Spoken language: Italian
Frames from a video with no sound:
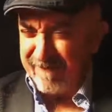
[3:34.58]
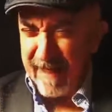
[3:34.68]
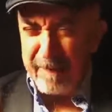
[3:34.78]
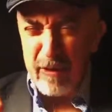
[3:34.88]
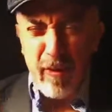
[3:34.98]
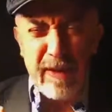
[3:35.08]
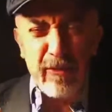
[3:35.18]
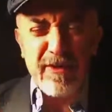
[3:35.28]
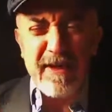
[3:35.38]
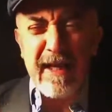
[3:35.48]

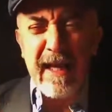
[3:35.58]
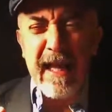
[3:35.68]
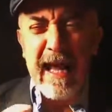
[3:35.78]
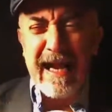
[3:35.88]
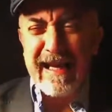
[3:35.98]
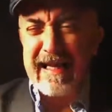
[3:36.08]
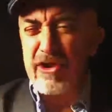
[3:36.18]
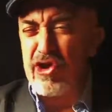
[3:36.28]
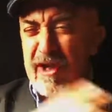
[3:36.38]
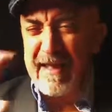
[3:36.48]
abituandosi alla
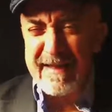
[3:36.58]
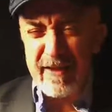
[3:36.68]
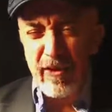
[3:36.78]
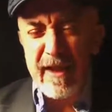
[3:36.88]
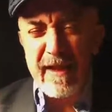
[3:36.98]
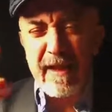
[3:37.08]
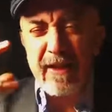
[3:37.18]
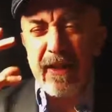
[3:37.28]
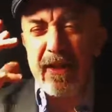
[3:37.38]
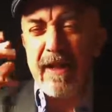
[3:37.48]
cancellazione di,
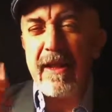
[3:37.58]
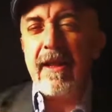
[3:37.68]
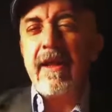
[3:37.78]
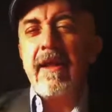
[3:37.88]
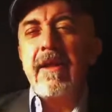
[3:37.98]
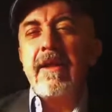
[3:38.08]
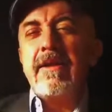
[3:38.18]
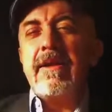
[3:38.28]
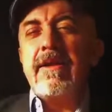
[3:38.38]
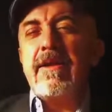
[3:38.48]
di, di,
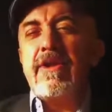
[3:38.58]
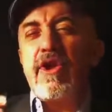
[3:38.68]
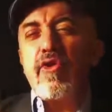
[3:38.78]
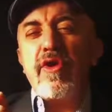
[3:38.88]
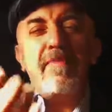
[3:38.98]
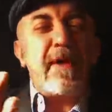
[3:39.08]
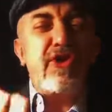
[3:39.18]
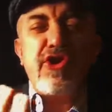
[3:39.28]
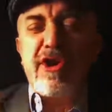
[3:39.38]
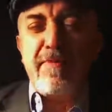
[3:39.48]
di ogni
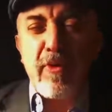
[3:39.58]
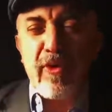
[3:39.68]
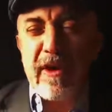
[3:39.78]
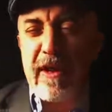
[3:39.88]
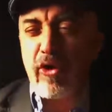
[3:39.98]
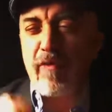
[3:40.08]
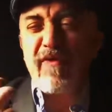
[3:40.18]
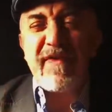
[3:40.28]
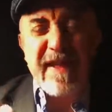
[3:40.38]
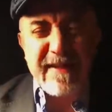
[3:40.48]
principio di,
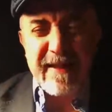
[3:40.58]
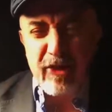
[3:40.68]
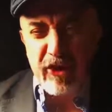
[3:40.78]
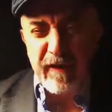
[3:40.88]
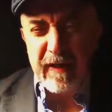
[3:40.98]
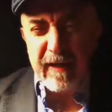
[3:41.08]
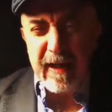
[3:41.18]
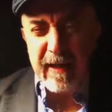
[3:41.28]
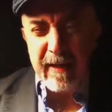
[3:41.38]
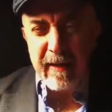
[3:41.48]
convivenza
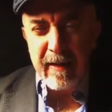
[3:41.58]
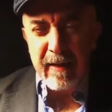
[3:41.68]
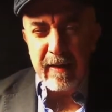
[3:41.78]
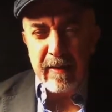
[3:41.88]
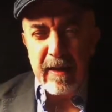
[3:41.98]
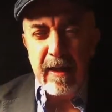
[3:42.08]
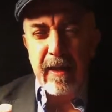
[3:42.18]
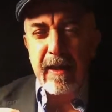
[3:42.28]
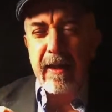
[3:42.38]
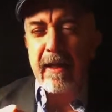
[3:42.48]
civile,
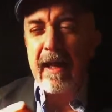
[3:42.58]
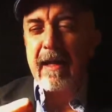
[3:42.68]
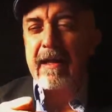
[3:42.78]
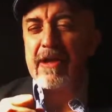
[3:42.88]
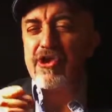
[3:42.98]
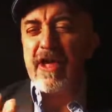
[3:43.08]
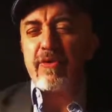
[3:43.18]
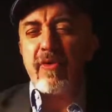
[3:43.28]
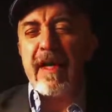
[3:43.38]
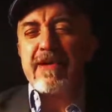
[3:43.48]
eh,
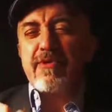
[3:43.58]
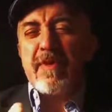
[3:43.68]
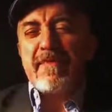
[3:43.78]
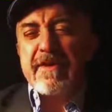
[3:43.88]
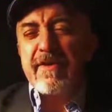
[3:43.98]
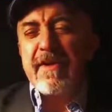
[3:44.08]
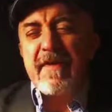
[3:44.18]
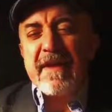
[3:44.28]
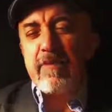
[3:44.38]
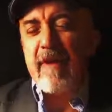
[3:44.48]
lasciando che la sopraffazione
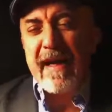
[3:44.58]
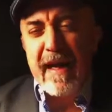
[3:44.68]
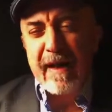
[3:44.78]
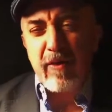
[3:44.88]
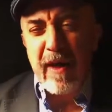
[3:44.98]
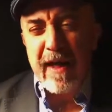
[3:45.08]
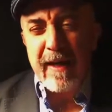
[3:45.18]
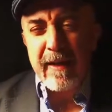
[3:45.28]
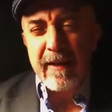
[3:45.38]
diventi una regola.